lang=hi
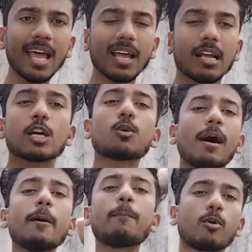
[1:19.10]
हैं तुम्हारी
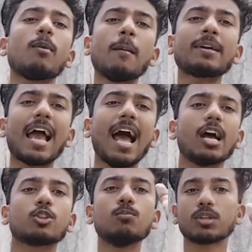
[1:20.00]
प्रॉब्लम क्या है
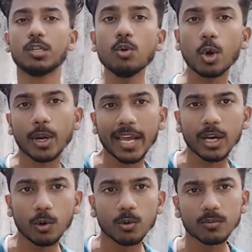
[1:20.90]
तुम क्यों रो रहे हो
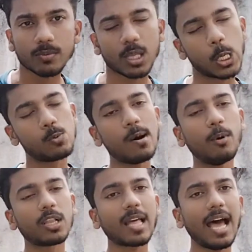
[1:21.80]
कौआ
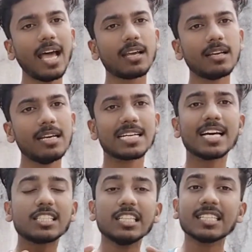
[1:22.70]
बोलता है कि
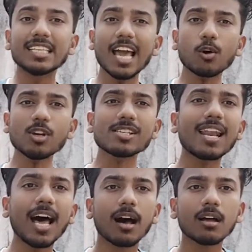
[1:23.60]
जिंदगी है कोई साला
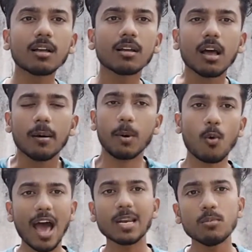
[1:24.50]

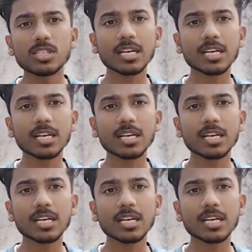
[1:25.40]
भगवान ने मुझे